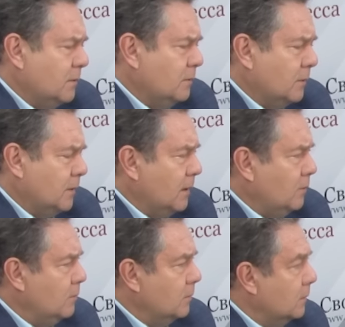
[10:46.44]
вот, вот
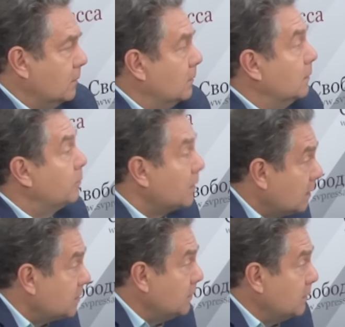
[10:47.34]
такой. Э,
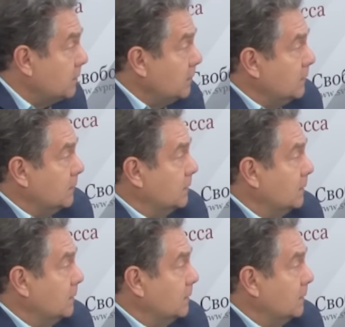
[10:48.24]
продолжительность жизни